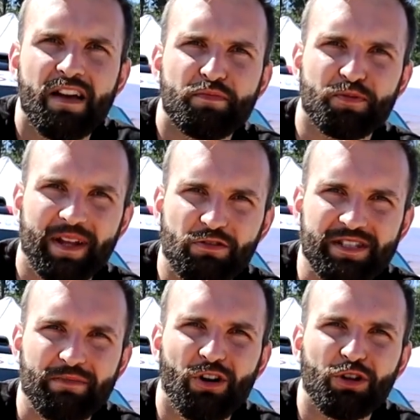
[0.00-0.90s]
W przypadku
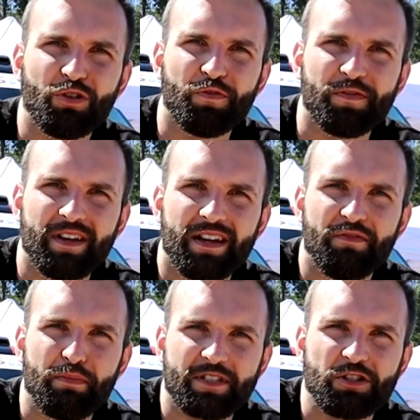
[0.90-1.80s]
samochodów e,
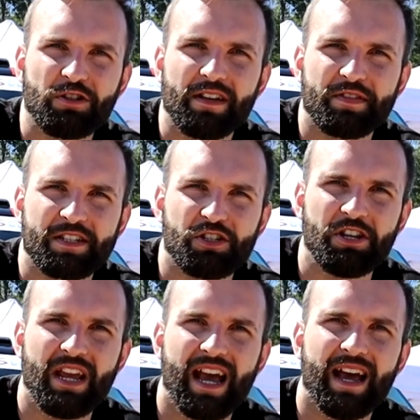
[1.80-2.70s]
wyposażonych w
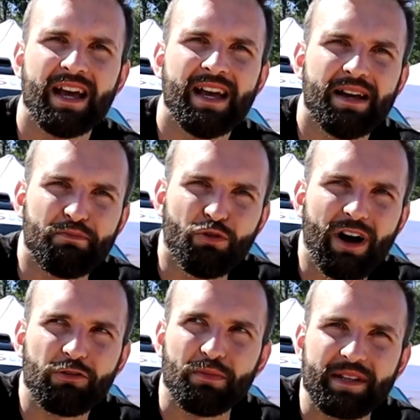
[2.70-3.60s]
skrzynie
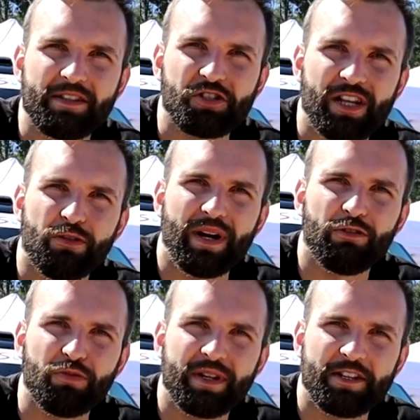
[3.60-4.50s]
półautomatyczne lub
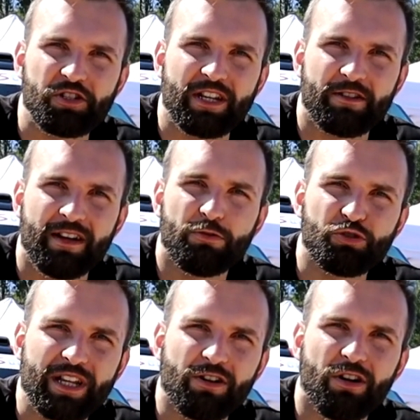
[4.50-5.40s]
automatyczne
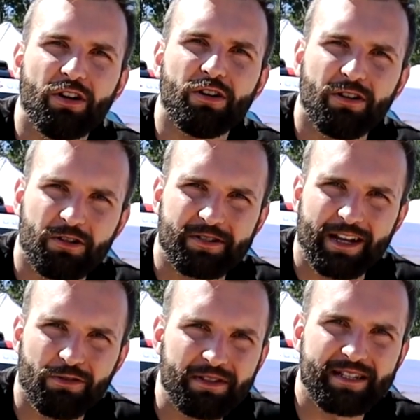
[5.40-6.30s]
różnego
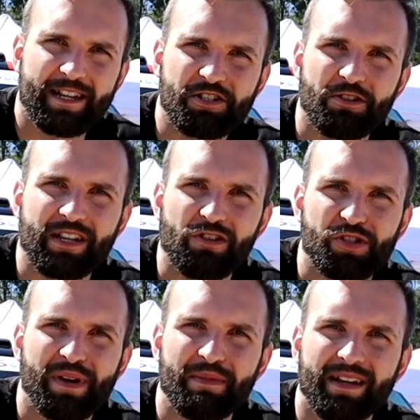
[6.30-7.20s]
rodzaju, niezależnie od tego,
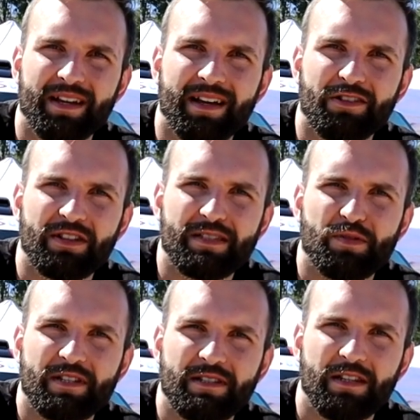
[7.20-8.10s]
czy mamy do
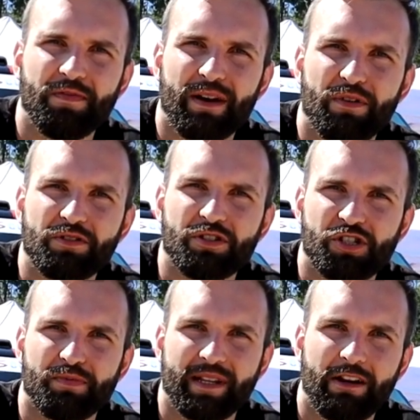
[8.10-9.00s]
dyspozycji dwa bądź
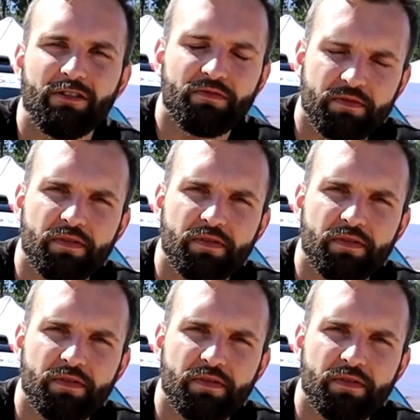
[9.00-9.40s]
trzy pedały.